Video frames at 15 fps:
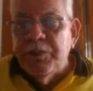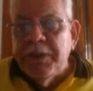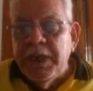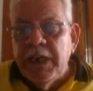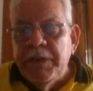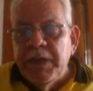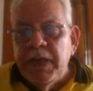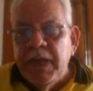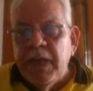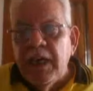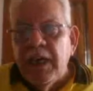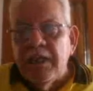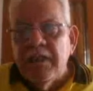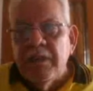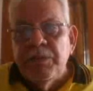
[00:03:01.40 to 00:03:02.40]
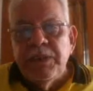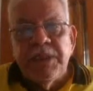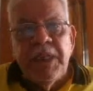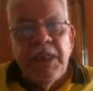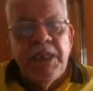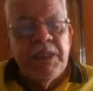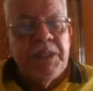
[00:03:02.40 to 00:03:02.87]
अपट्रेंड में रहेगा जब
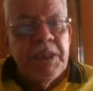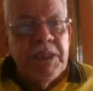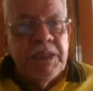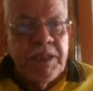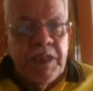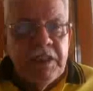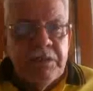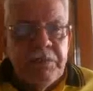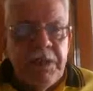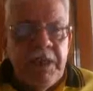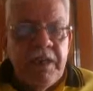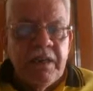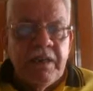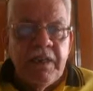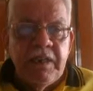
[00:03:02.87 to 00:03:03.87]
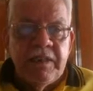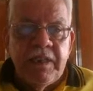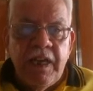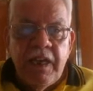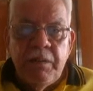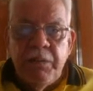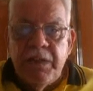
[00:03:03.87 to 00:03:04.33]
इसकी इतनी सेल्स भी इंक्रीज़
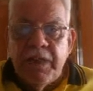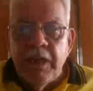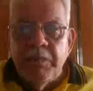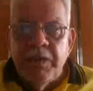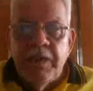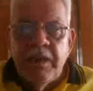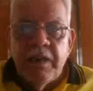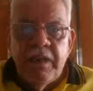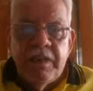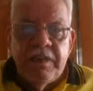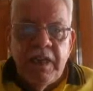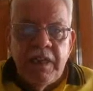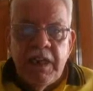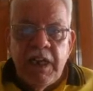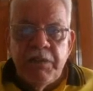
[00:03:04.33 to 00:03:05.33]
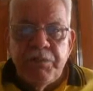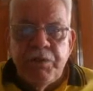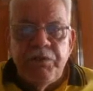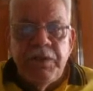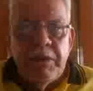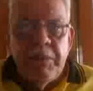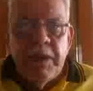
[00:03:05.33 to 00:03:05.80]
है बीटा भी इंक्रीज़ है नेट
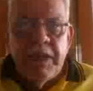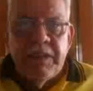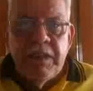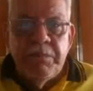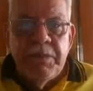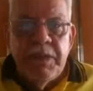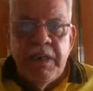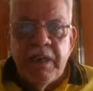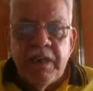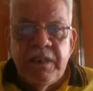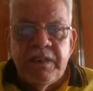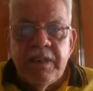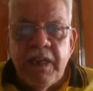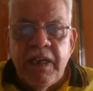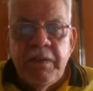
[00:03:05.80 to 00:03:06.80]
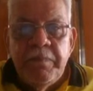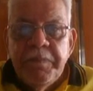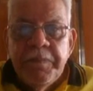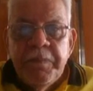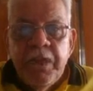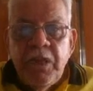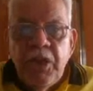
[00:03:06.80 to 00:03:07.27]
प्रॉफिट मार्जिन भी इंक्रीज़ है
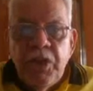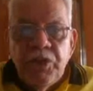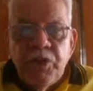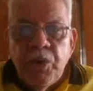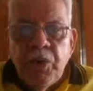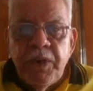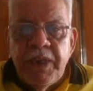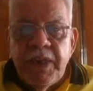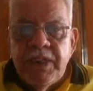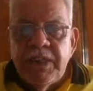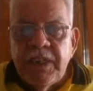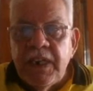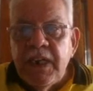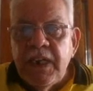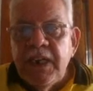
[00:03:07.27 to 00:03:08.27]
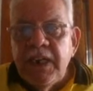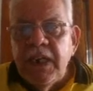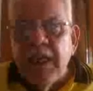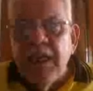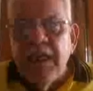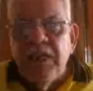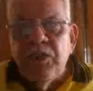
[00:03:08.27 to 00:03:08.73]
तो कोई रीज़न नहीं है
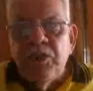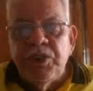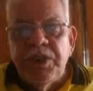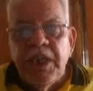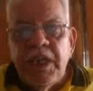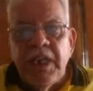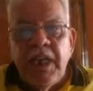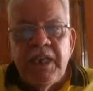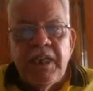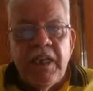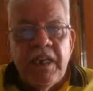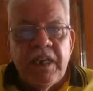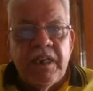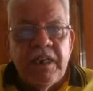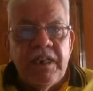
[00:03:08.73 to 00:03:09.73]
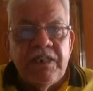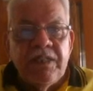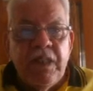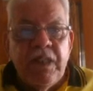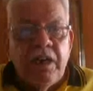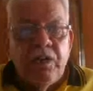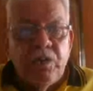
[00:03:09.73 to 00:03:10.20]
कि ये जो शेयर है ये इंक्रीज़
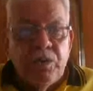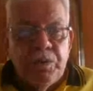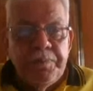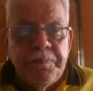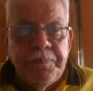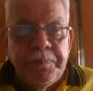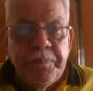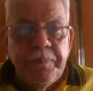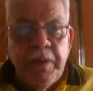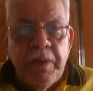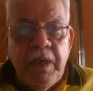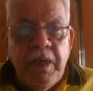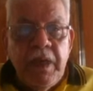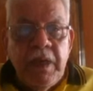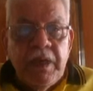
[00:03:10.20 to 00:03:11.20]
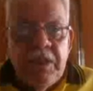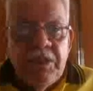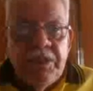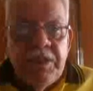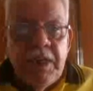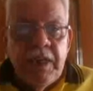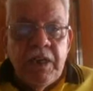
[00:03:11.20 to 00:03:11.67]
ना हो
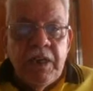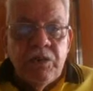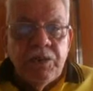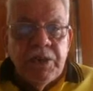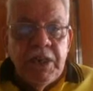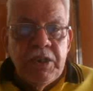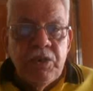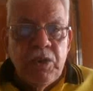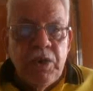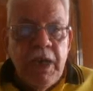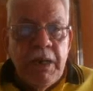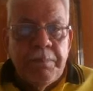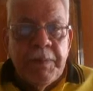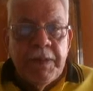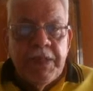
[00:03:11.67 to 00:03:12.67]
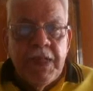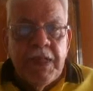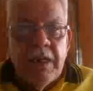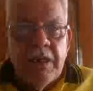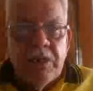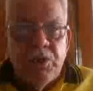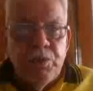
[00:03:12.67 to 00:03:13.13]
शेयर है उसके जो है
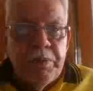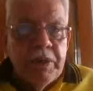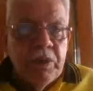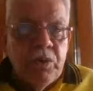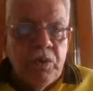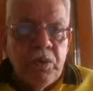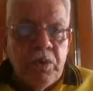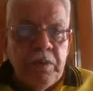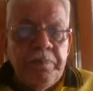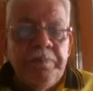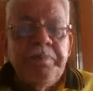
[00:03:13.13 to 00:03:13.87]
पंद्रह अक्टूबर को